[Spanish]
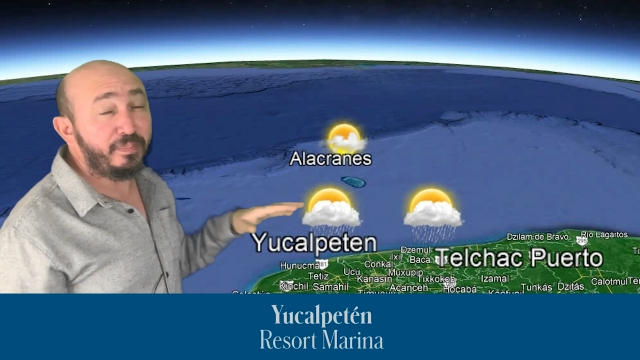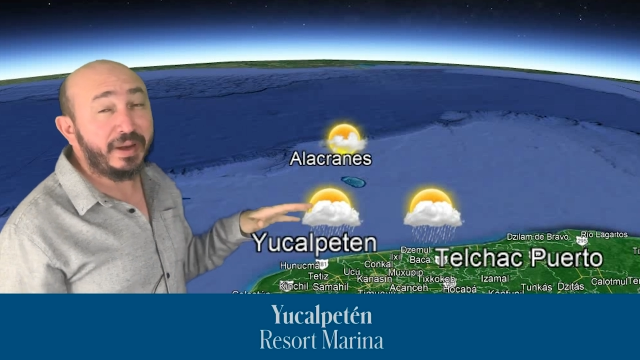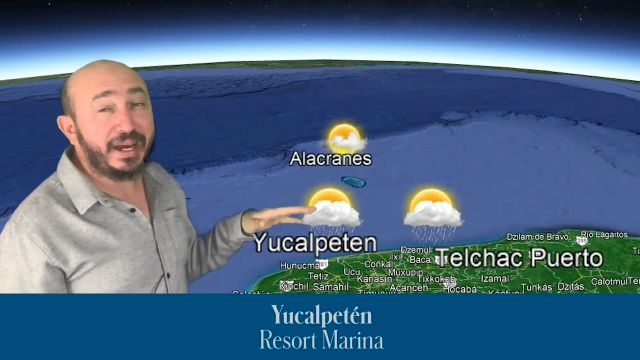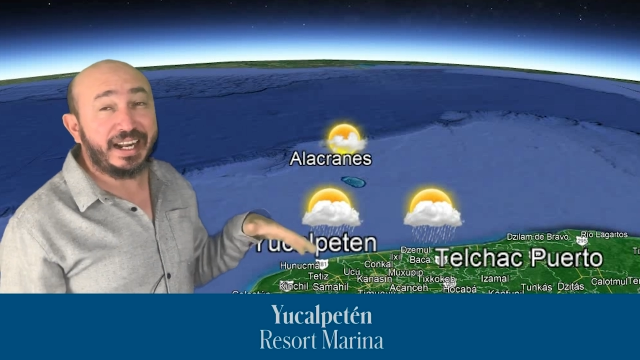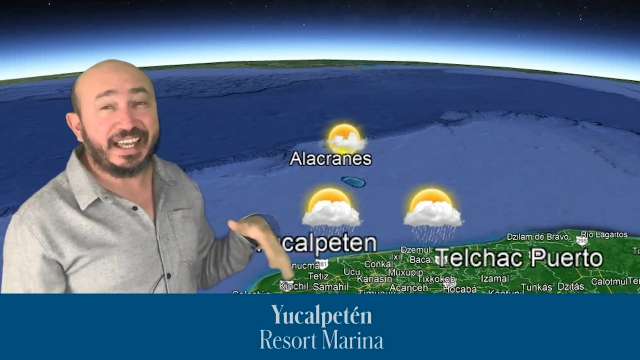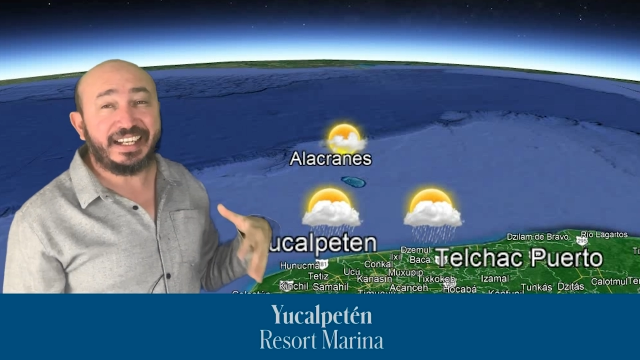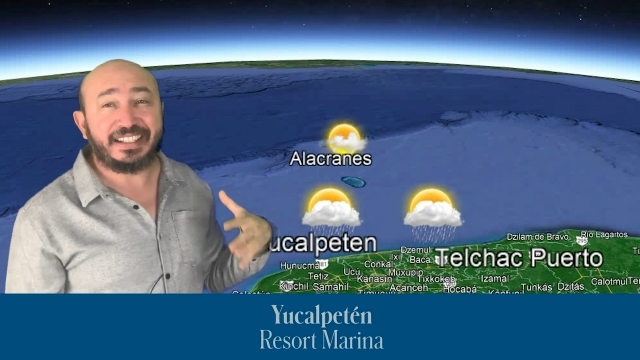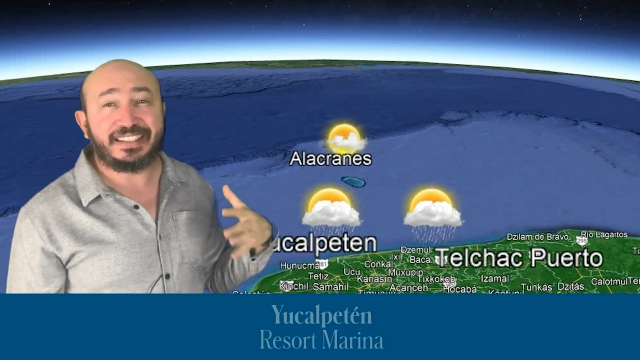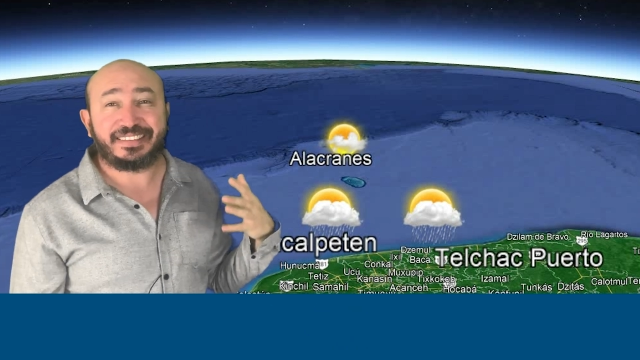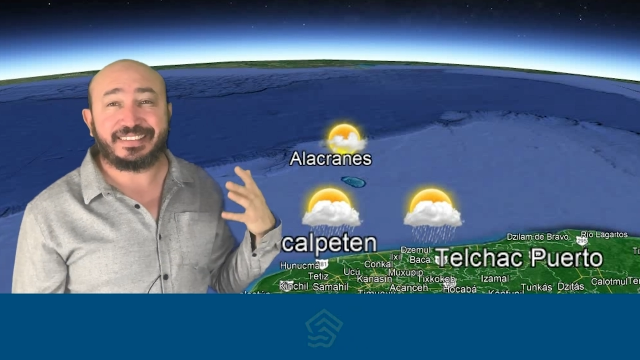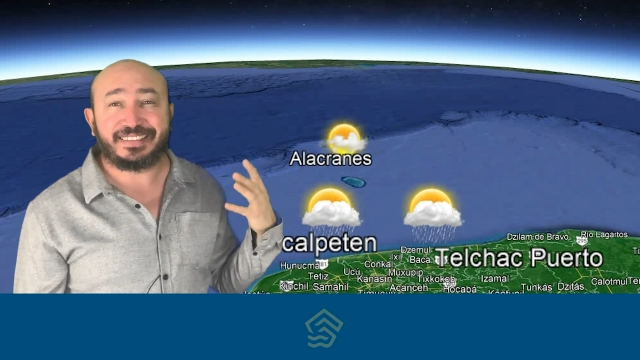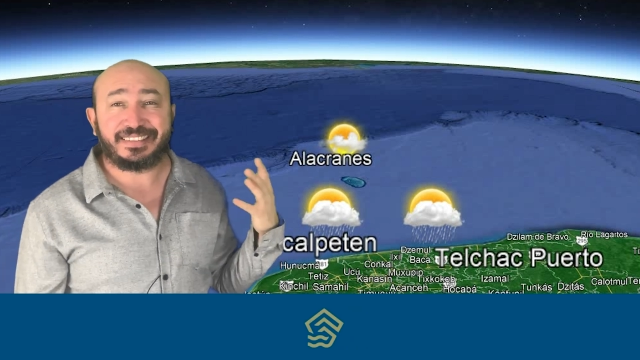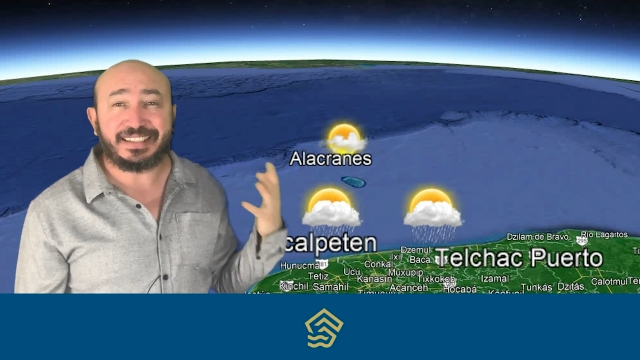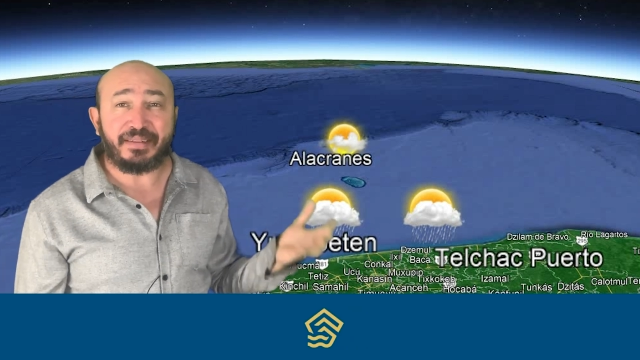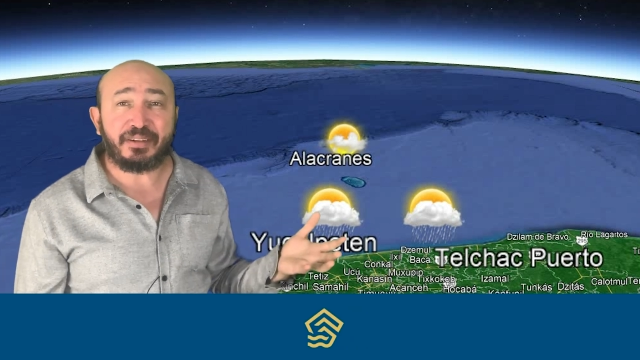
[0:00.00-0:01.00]
para el
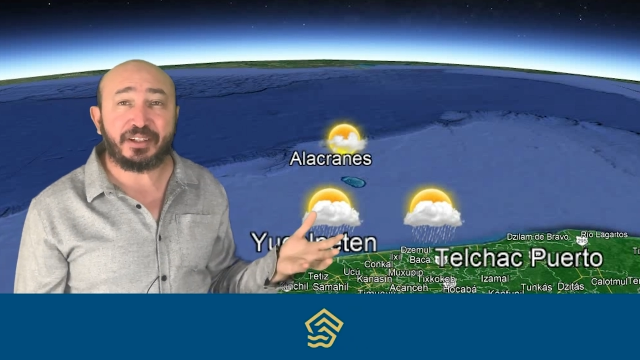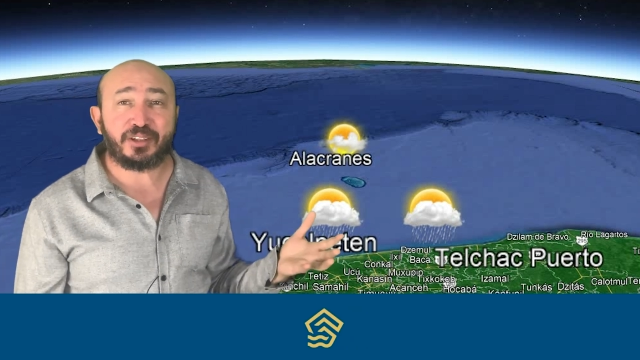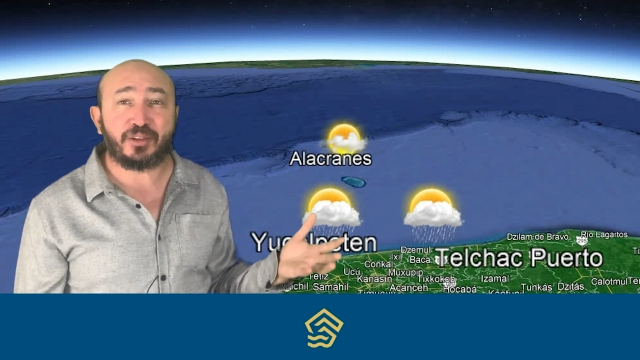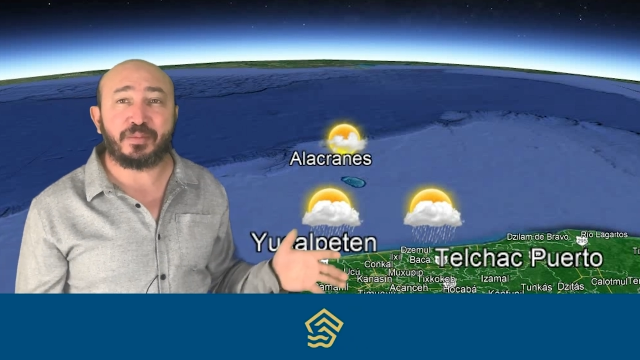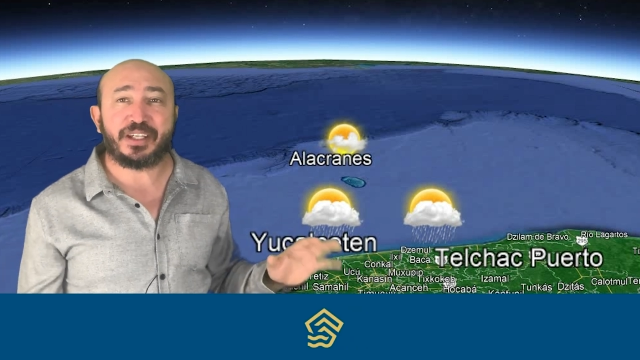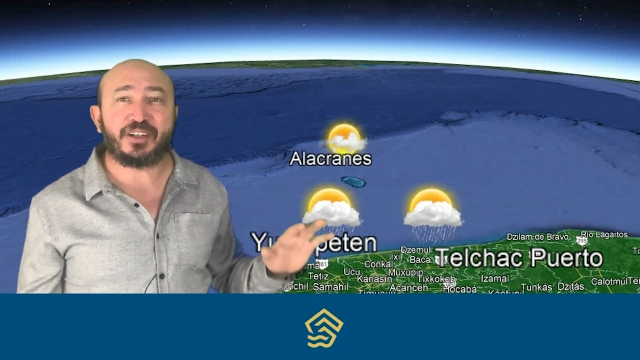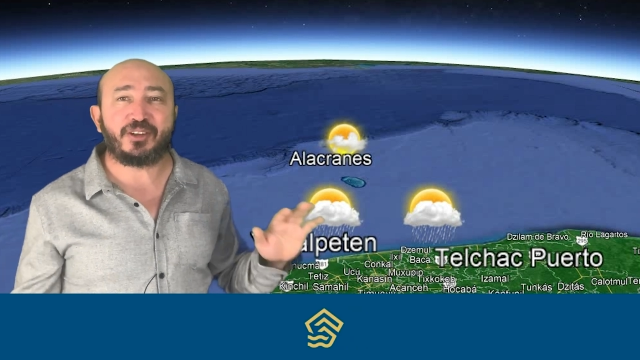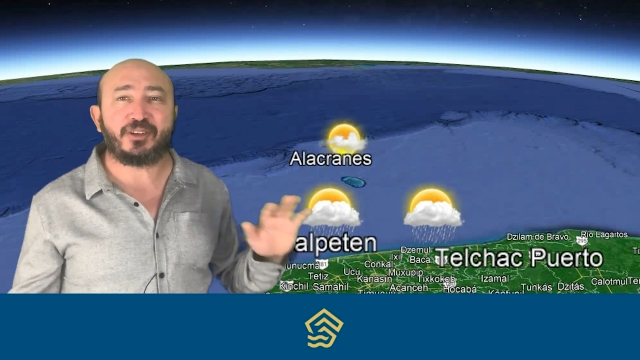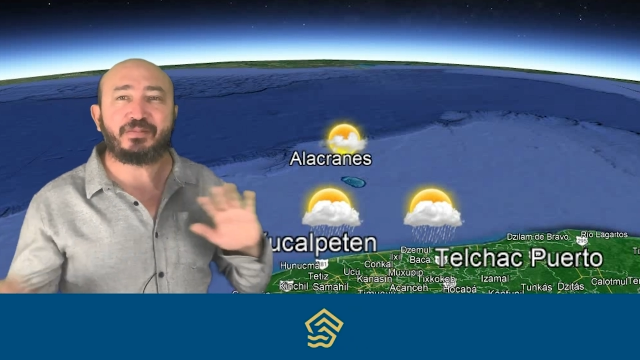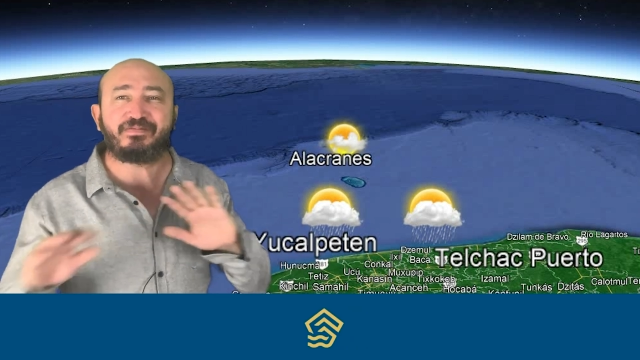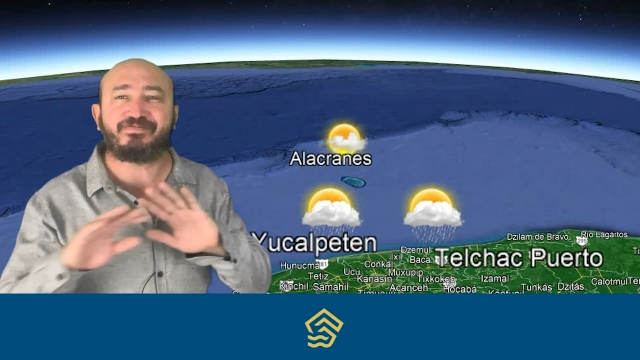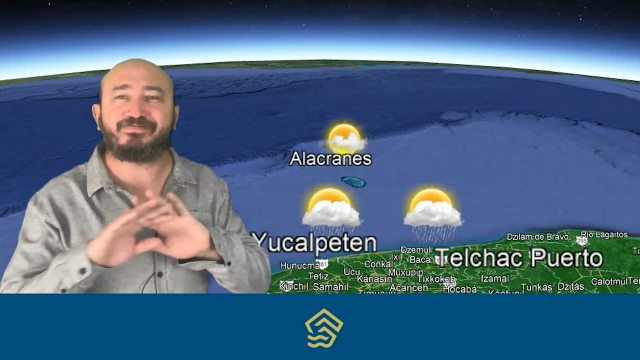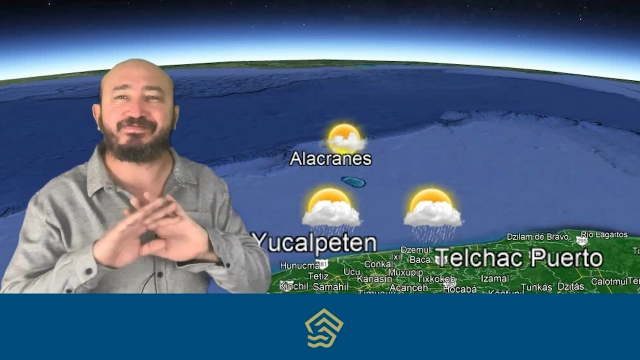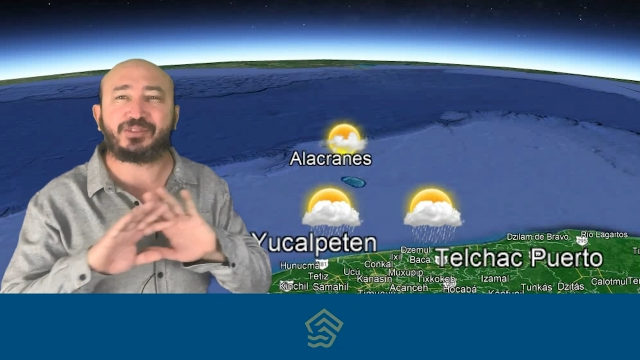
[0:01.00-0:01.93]
sábado y domingo